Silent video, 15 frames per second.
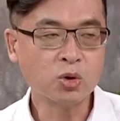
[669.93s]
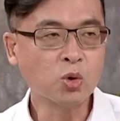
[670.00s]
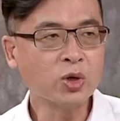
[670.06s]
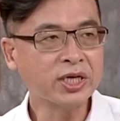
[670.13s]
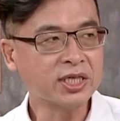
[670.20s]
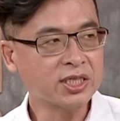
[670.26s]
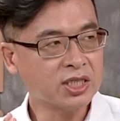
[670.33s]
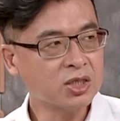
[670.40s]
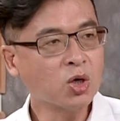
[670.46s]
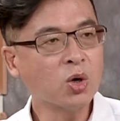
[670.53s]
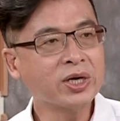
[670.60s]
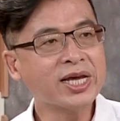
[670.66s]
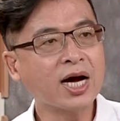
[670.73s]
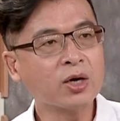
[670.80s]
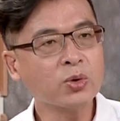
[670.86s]
如果你肌
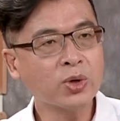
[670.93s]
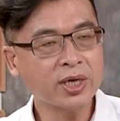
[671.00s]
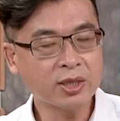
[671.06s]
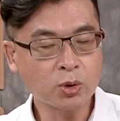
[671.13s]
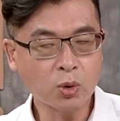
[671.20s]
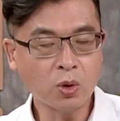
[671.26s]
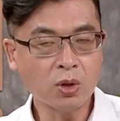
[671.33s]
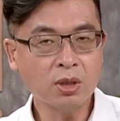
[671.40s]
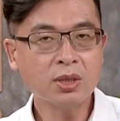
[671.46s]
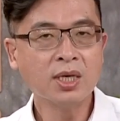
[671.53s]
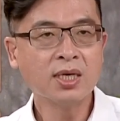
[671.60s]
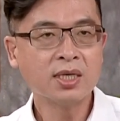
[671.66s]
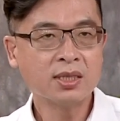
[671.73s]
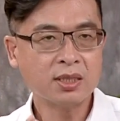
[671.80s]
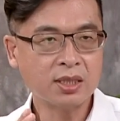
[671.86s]
肉量越多，
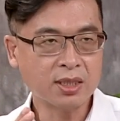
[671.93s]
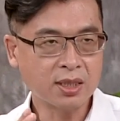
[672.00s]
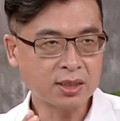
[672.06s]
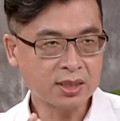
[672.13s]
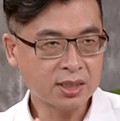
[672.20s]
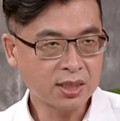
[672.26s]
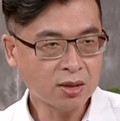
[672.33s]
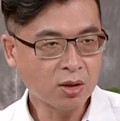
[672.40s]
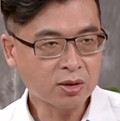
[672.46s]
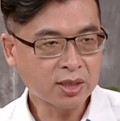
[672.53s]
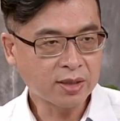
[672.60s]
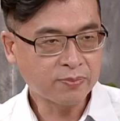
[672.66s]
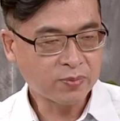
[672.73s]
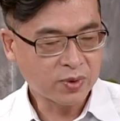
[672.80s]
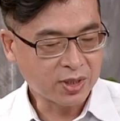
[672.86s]
你的肌肉
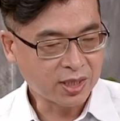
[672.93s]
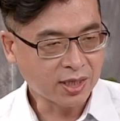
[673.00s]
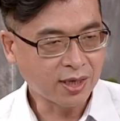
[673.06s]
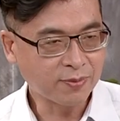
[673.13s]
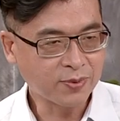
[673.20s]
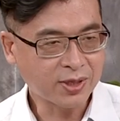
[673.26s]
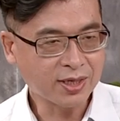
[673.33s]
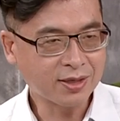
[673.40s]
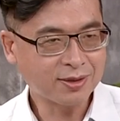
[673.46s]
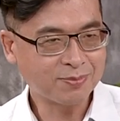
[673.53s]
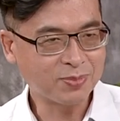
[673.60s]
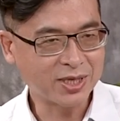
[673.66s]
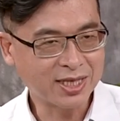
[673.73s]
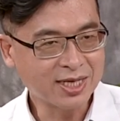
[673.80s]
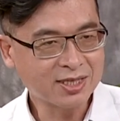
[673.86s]
的这个一个
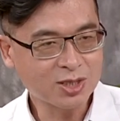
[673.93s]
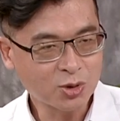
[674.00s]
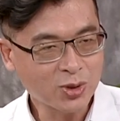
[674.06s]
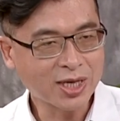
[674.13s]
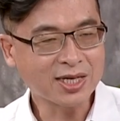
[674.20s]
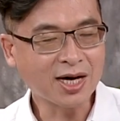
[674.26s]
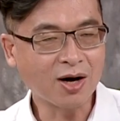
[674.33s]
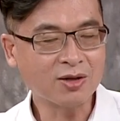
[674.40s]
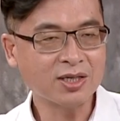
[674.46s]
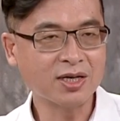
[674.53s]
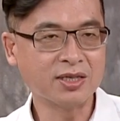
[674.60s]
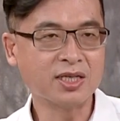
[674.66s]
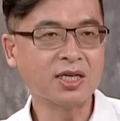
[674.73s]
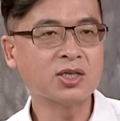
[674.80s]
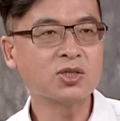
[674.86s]
比例是越高
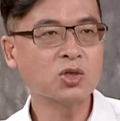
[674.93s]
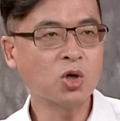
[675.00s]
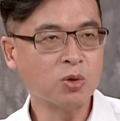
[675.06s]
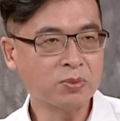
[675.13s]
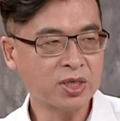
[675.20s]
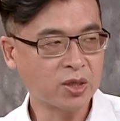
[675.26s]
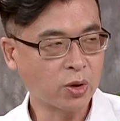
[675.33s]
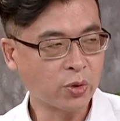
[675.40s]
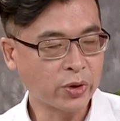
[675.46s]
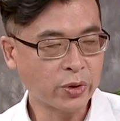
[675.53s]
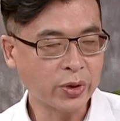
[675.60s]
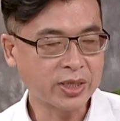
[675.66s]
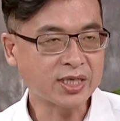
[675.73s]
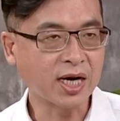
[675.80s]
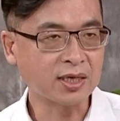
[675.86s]
的，你的寿命也会越
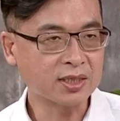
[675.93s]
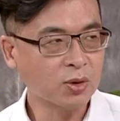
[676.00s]
越长。